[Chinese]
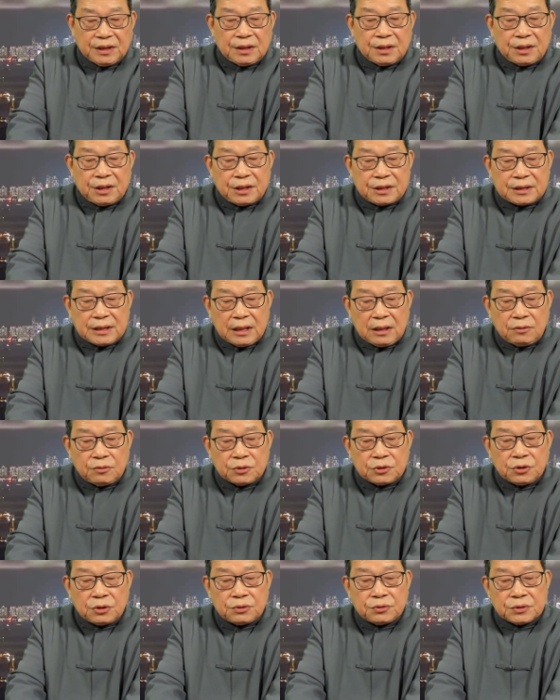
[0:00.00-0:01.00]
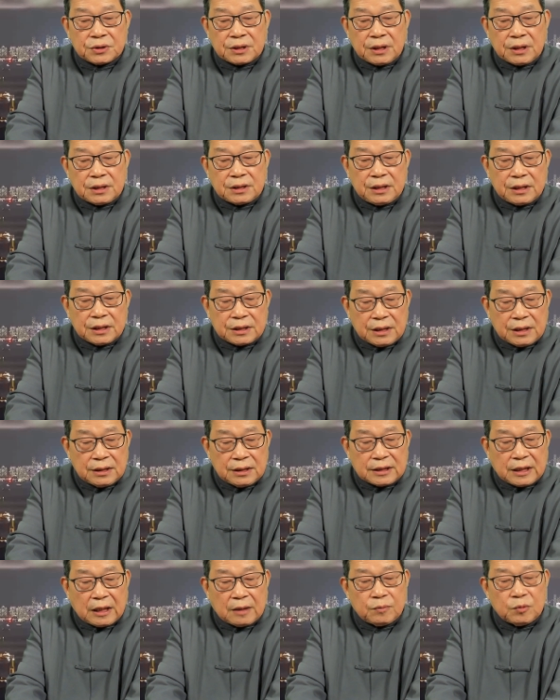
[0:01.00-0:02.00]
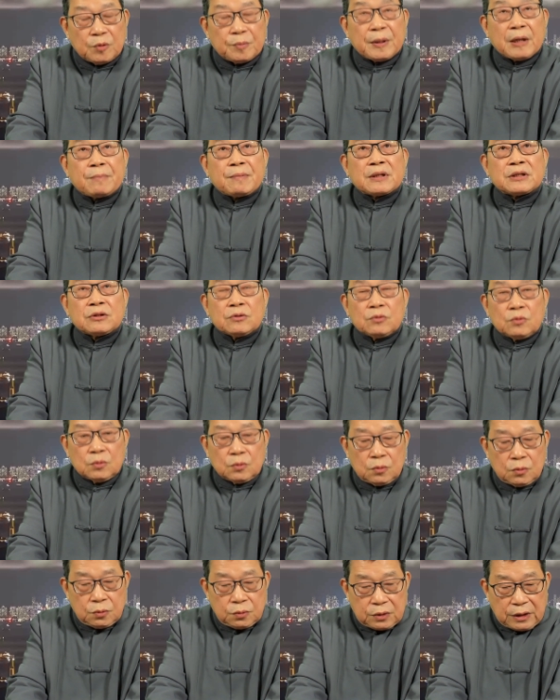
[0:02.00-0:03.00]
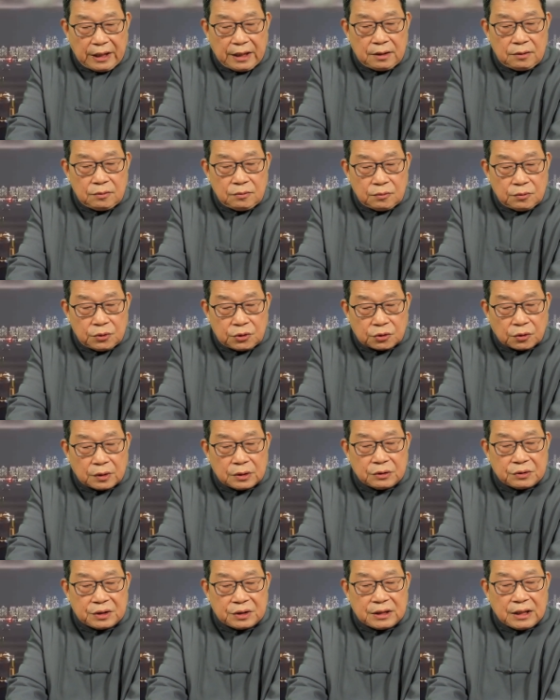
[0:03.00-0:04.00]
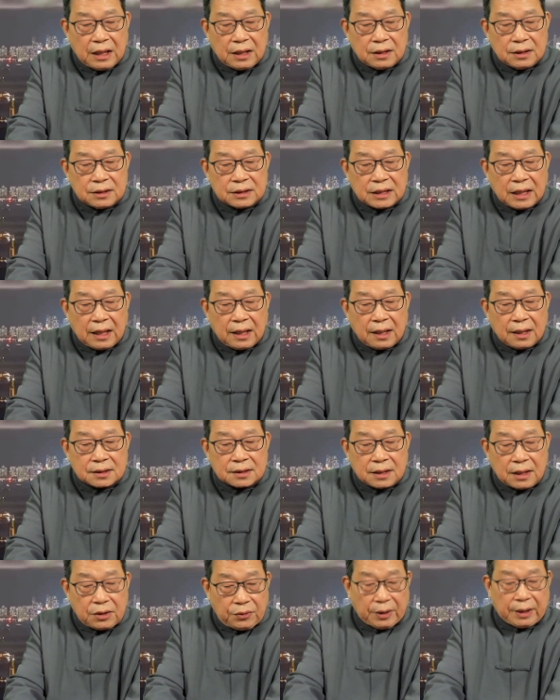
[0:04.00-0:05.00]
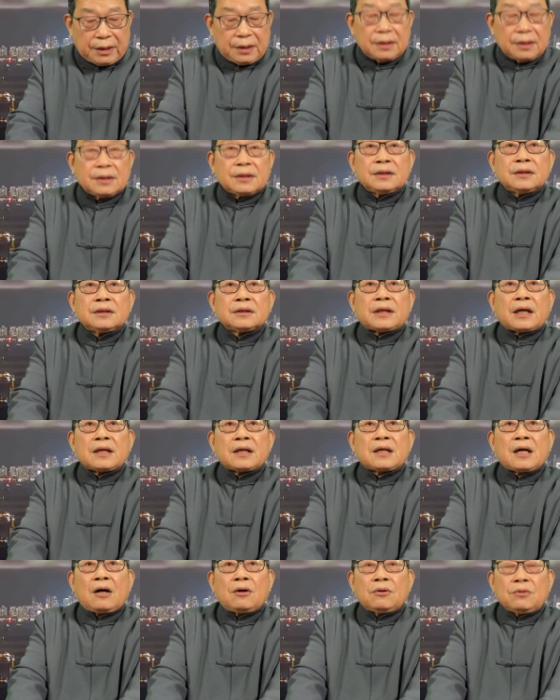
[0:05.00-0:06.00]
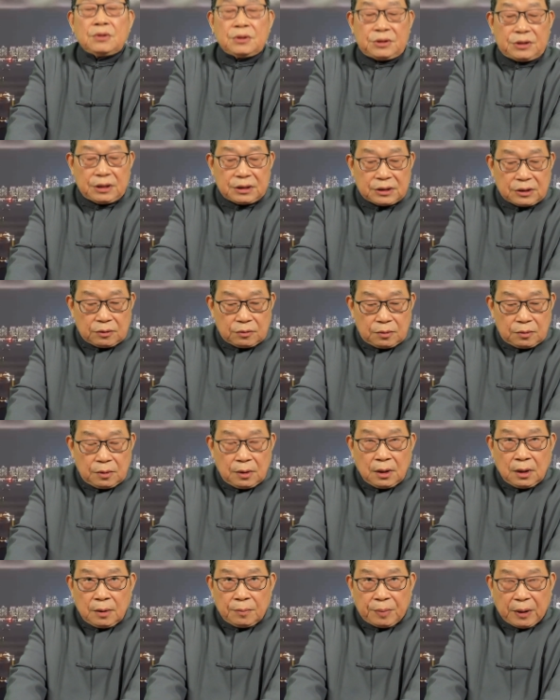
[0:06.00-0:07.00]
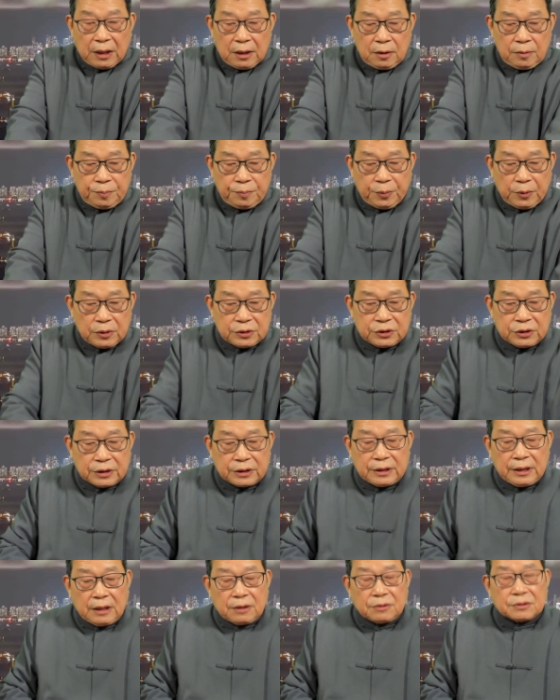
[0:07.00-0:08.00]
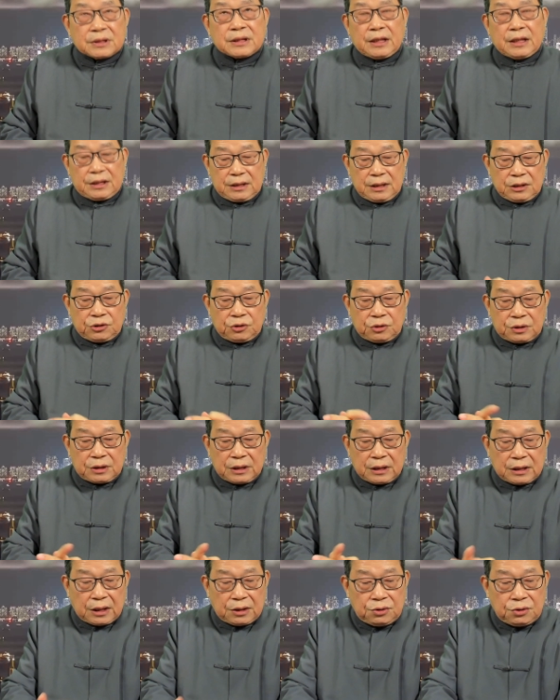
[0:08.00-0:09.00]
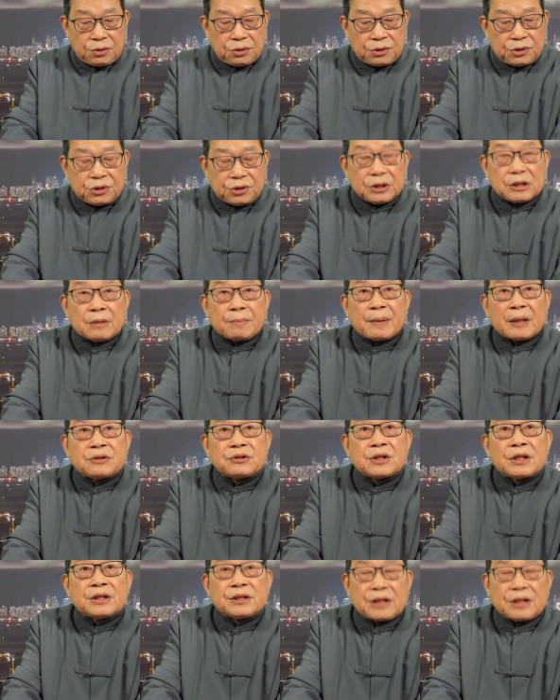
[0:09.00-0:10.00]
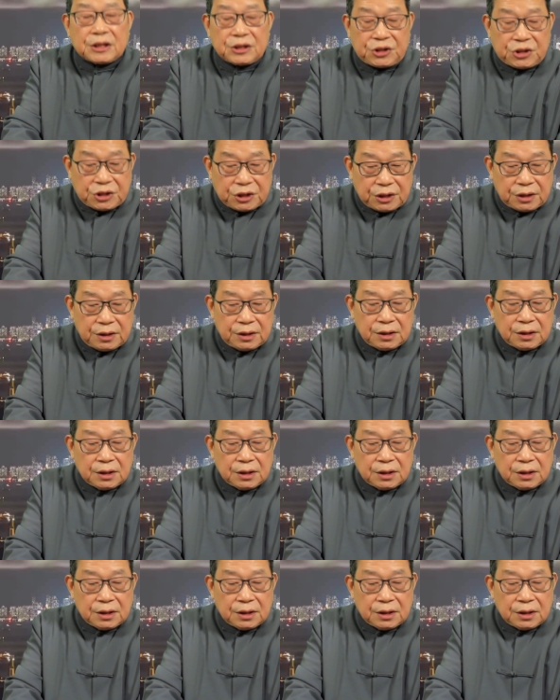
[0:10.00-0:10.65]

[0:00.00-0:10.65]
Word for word: 与政府最初设计的增长目标百分之五点五左右相差甚远，但高于接受彭博社调查的经济学家预期的百分之二点七。